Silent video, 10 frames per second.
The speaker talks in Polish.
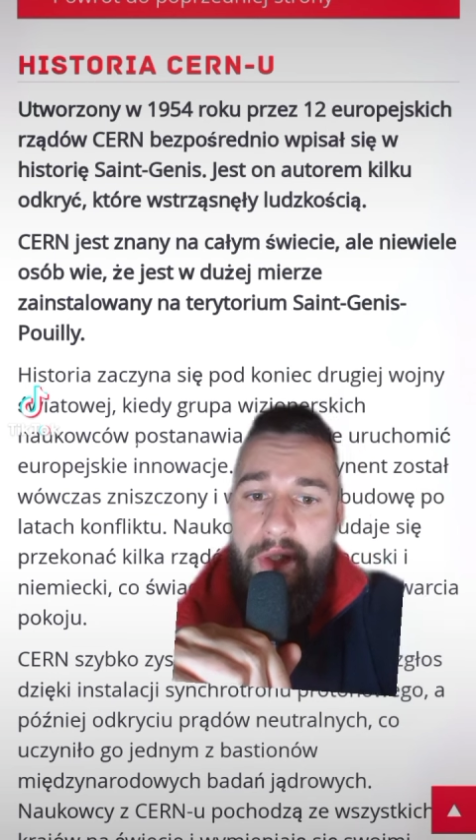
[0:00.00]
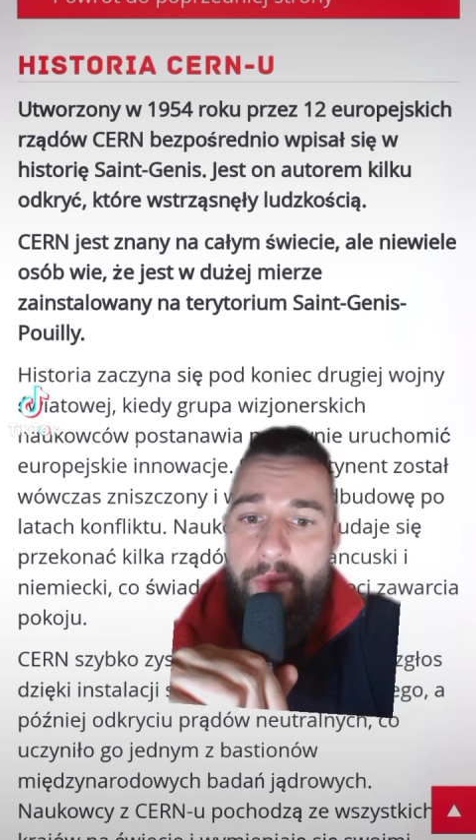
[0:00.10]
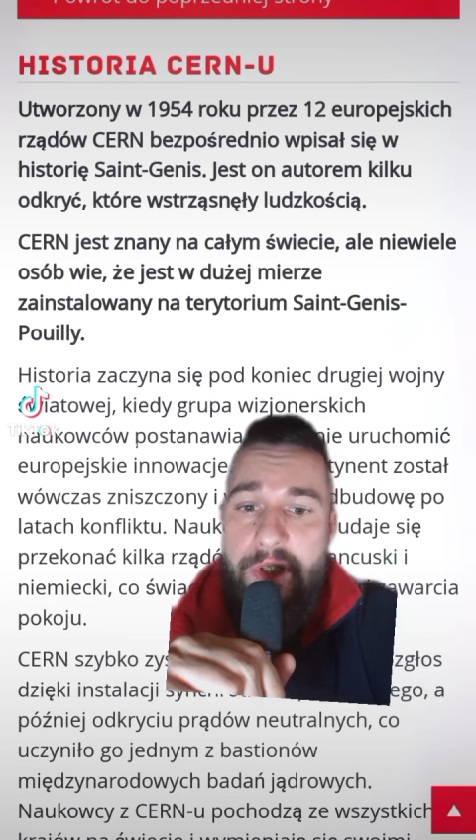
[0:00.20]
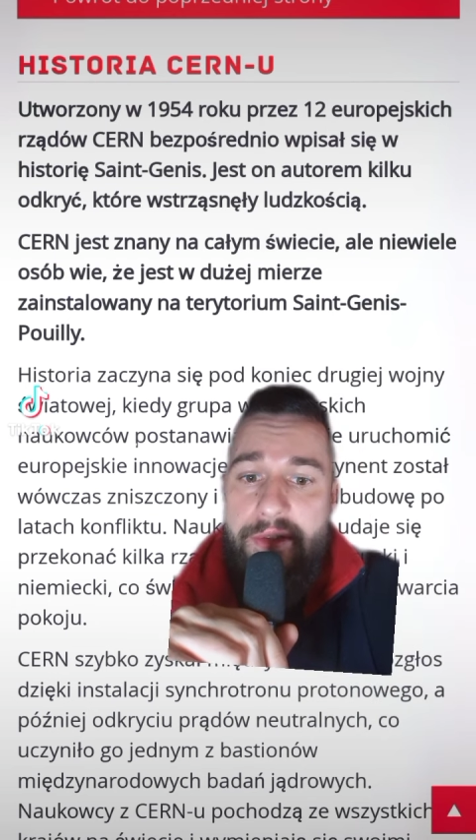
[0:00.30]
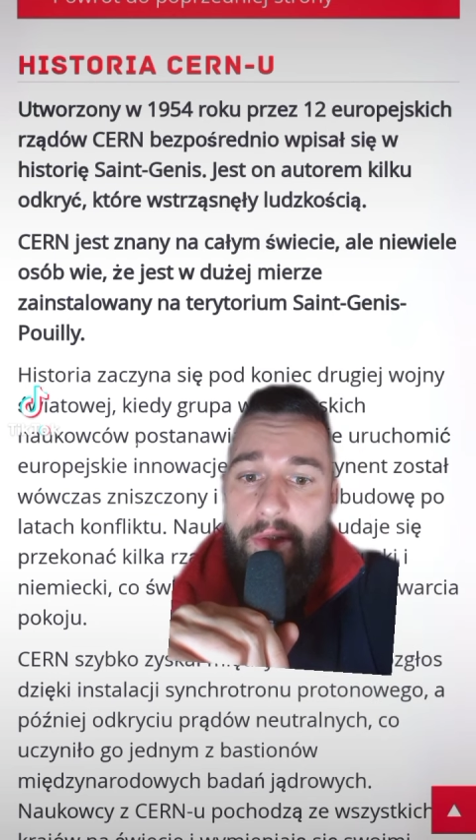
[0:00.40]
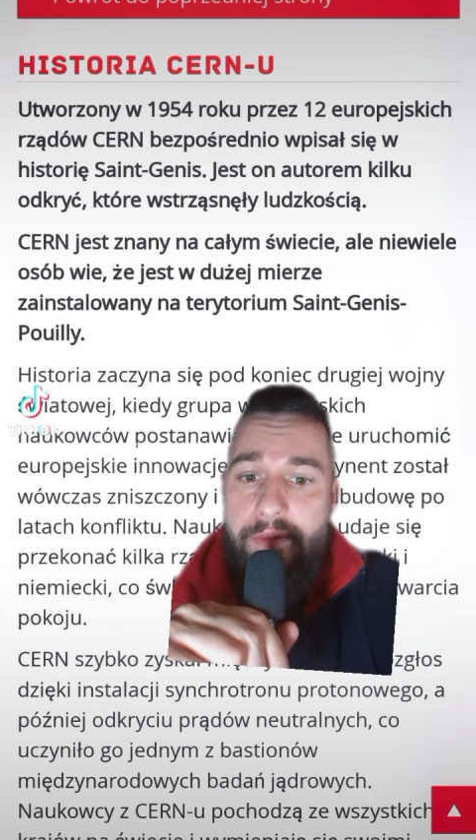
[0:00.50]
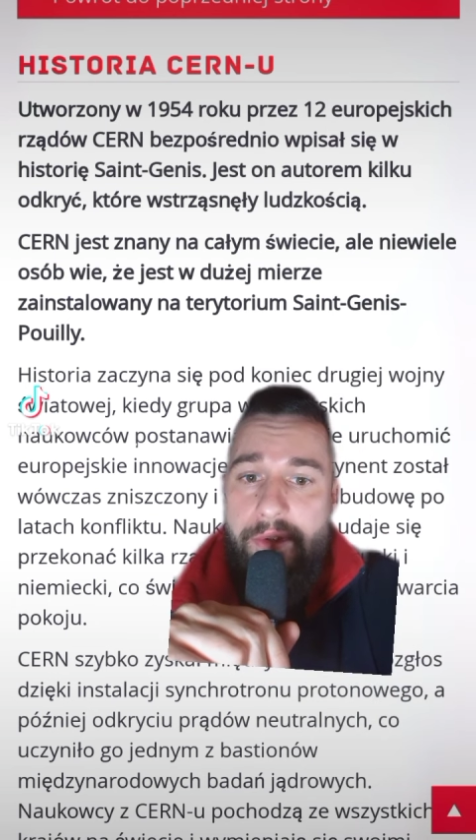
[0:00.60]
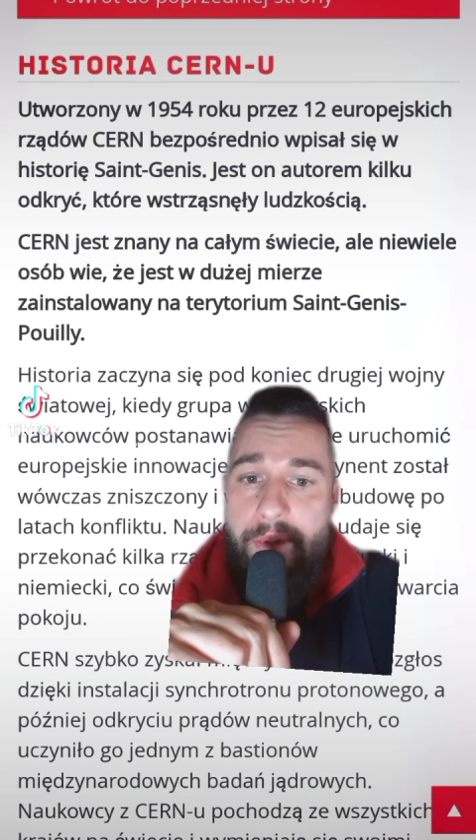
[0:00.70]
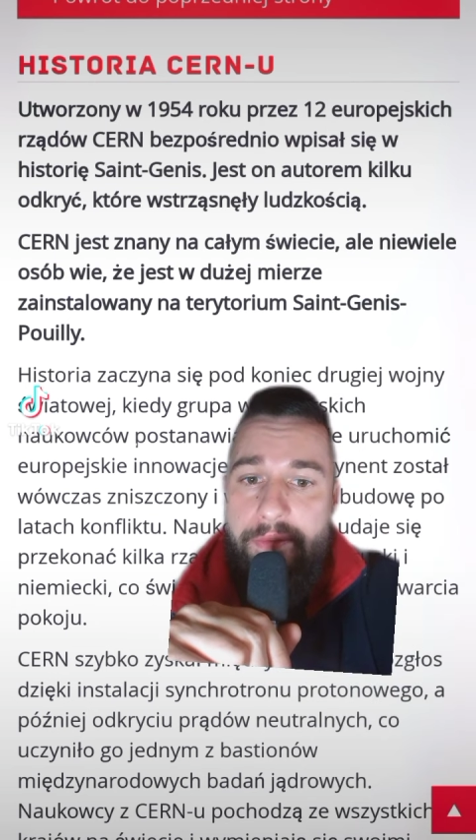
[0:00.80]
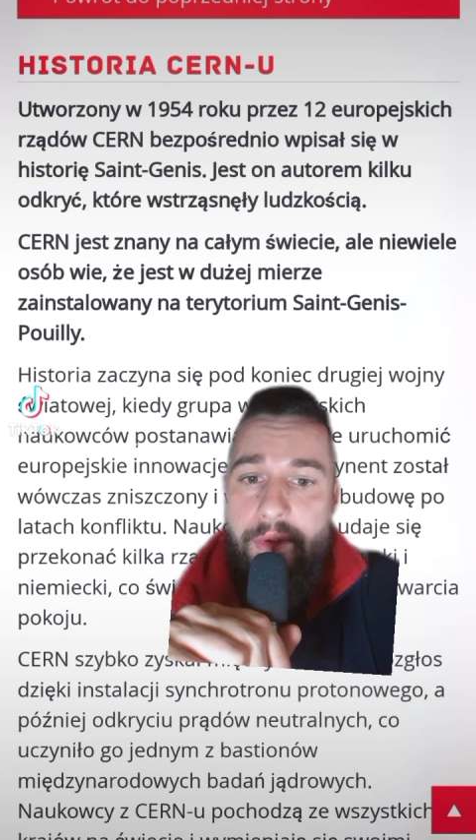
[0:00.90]
Ta
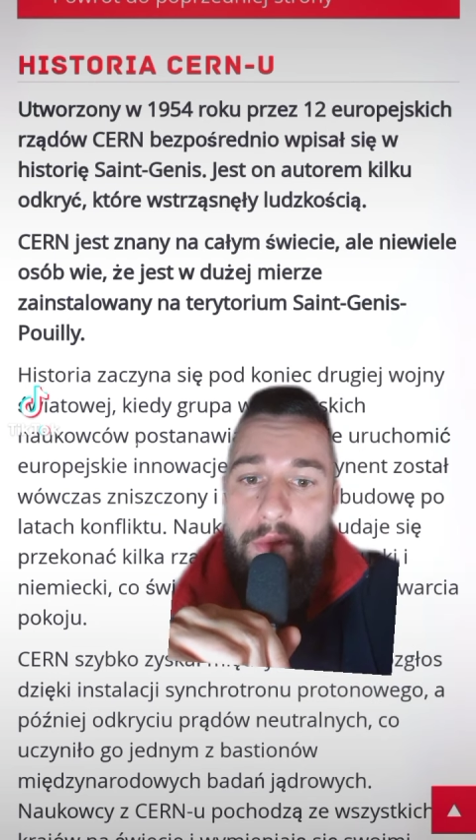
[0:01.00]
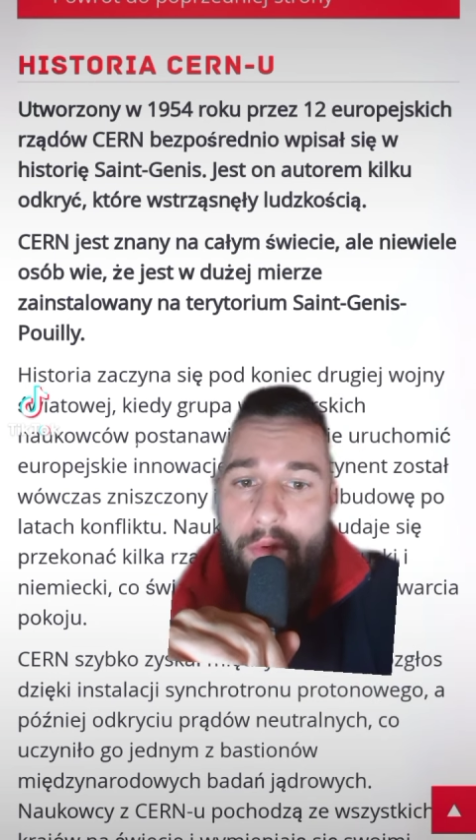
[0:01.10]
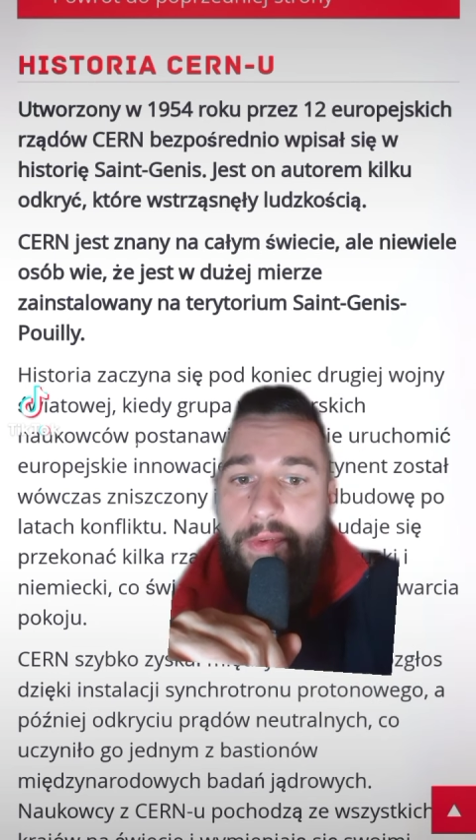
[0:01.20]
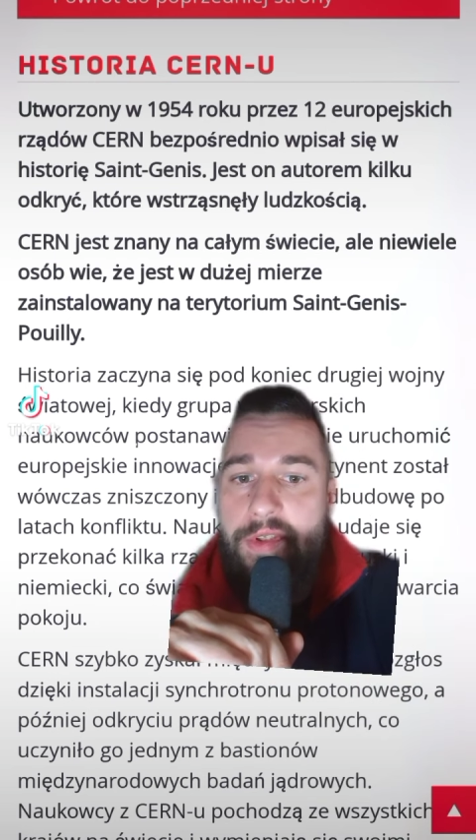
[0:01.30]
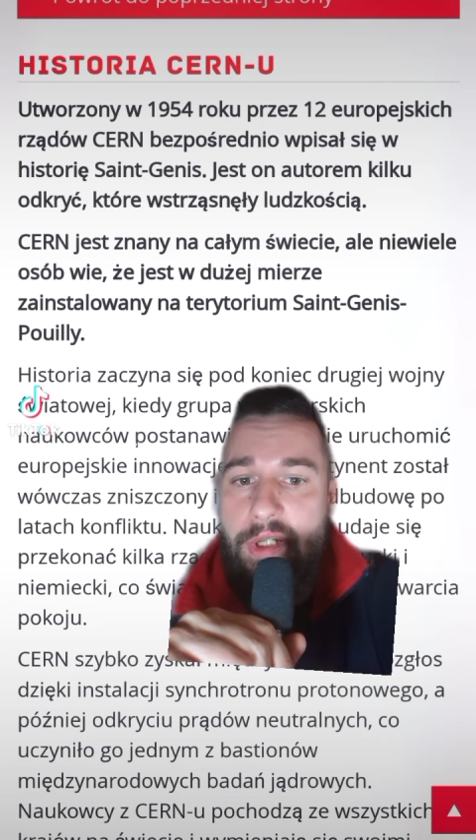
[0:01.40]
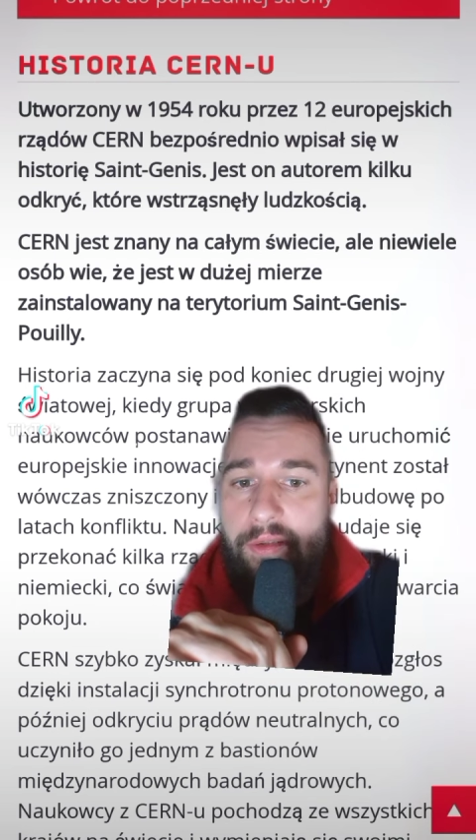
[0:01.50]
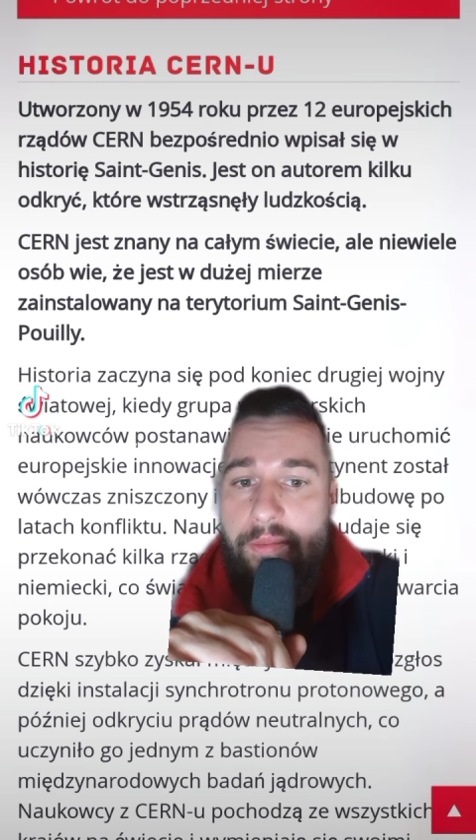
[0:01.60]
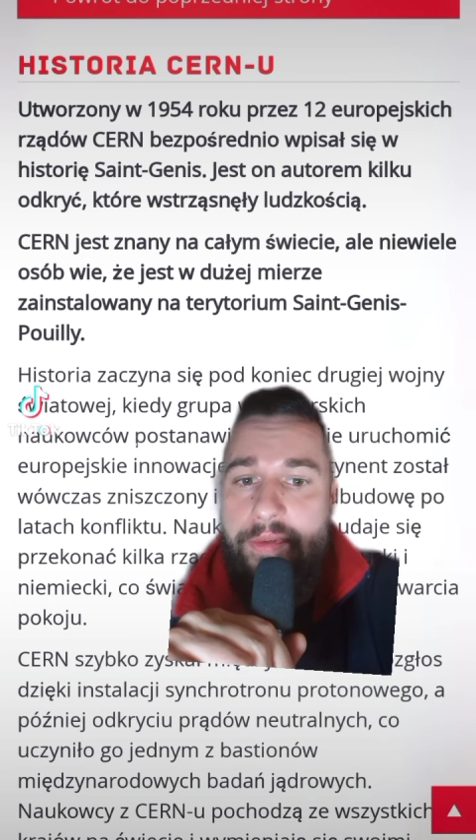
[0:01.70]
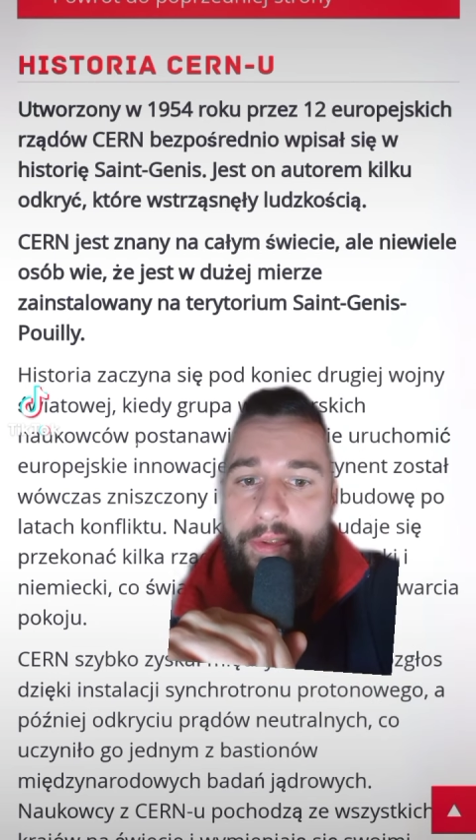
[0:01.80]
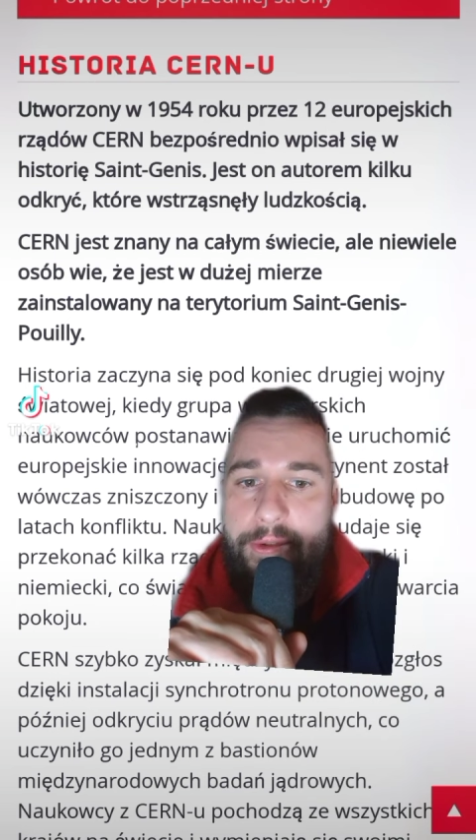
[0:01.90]
miejscowość ma swoją
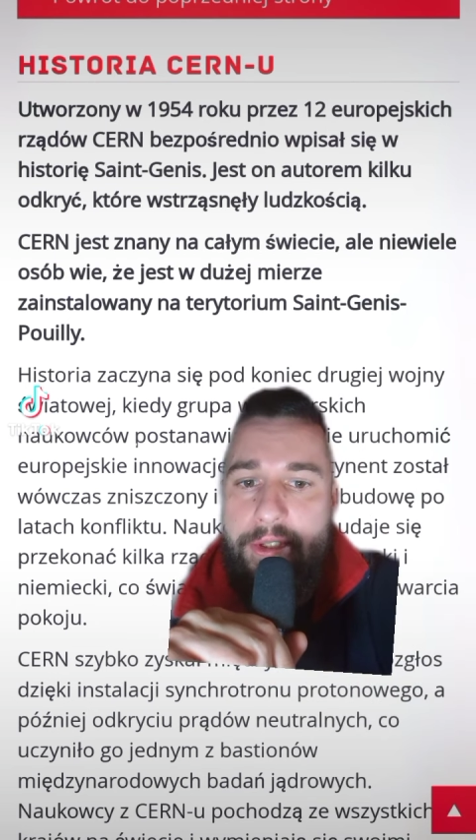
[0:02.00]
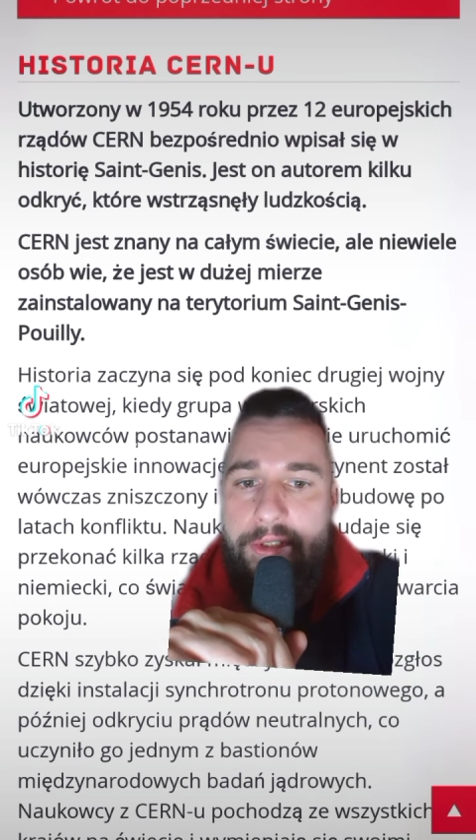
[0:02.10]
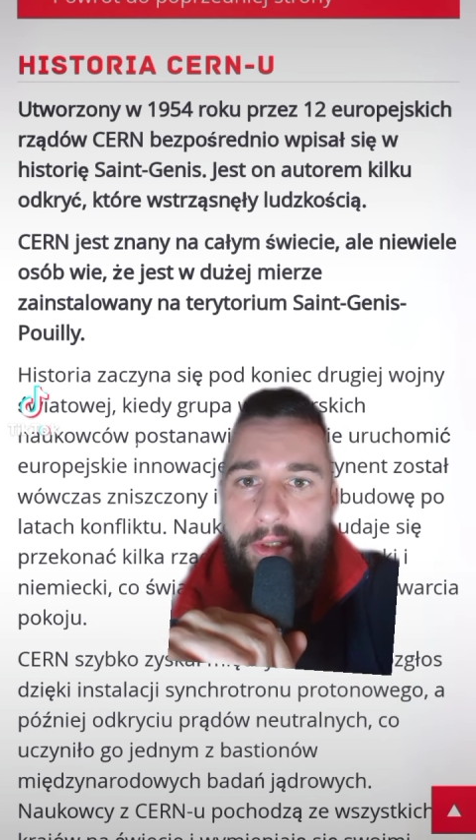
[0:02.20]
oficjalną stronę